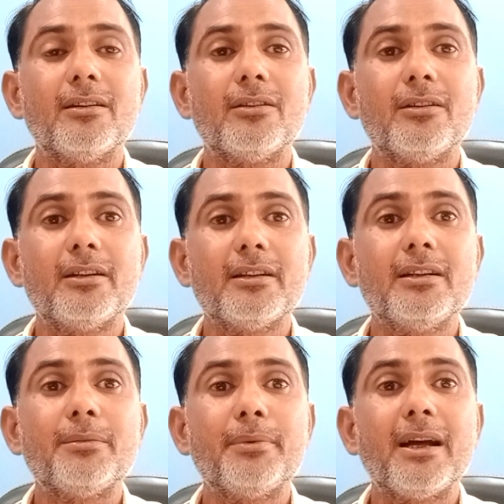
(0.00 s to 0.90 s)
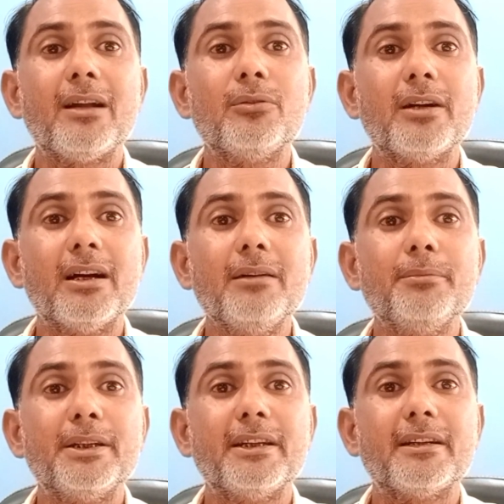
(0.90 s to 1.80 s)
और अपना आलू का
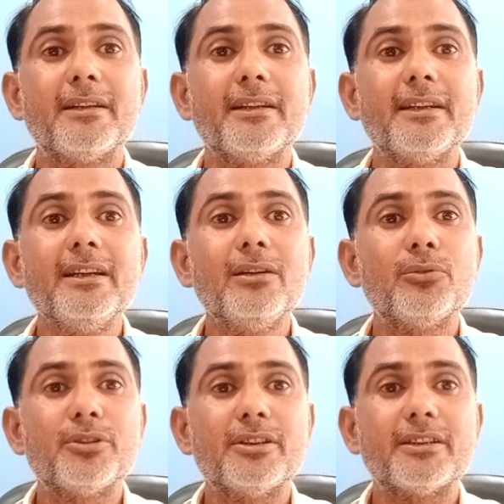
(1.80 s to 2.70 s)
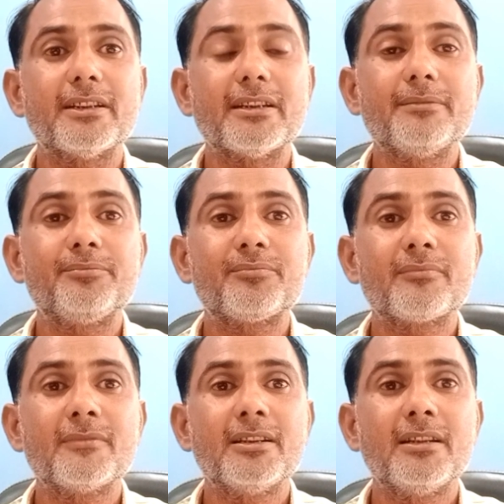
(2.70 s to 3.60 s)
बिक्री करने की कोशिश करें
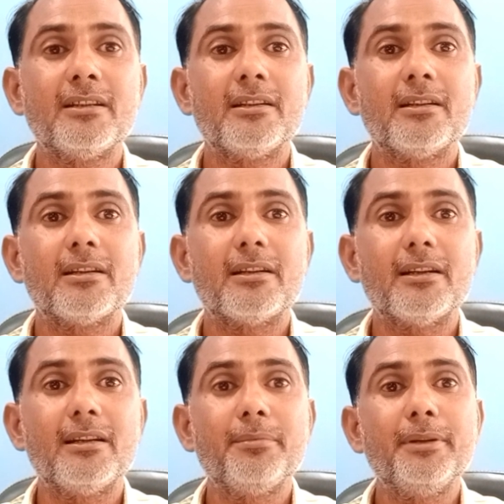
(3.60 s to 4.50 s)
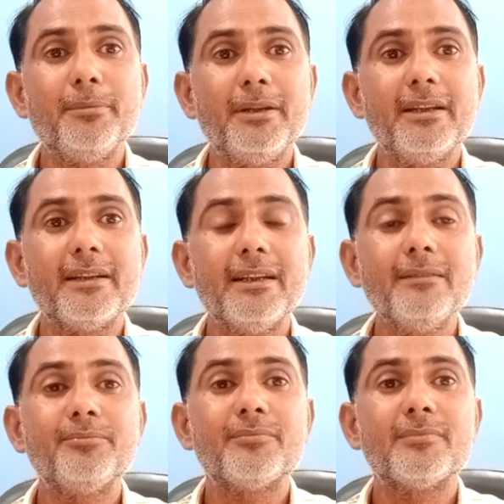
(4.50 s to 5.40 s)
कल फिर मिलेंगे
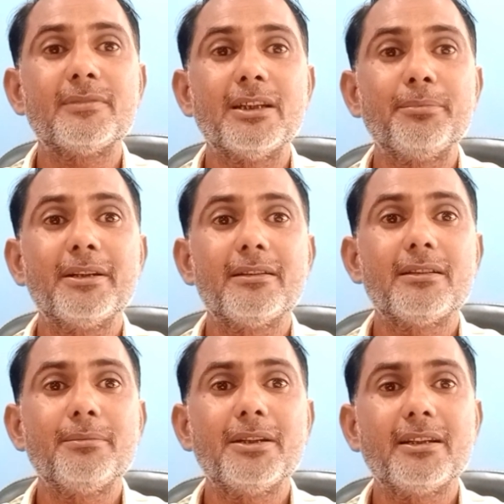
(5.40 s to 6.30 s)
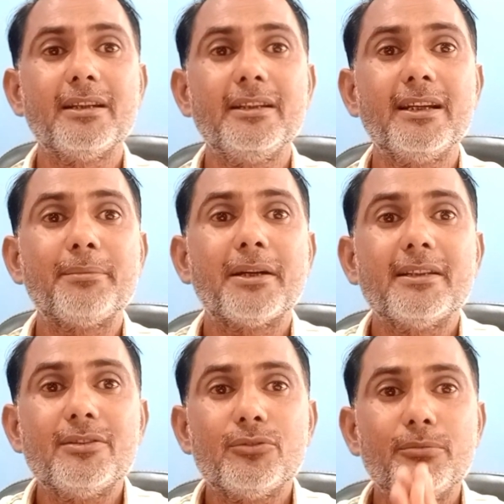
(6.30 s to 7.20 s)
तब के तब तक के लिए आपका
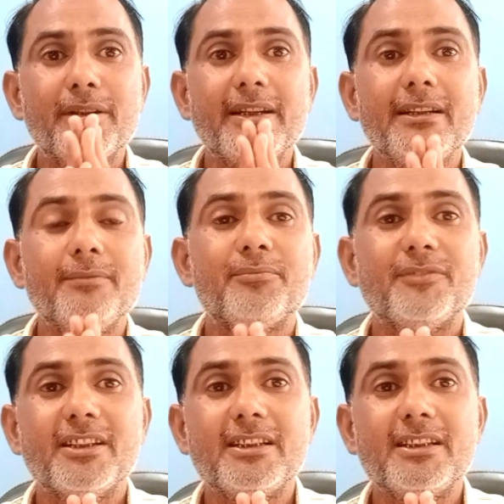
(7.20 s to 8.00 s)
दिन शुभ रहे जय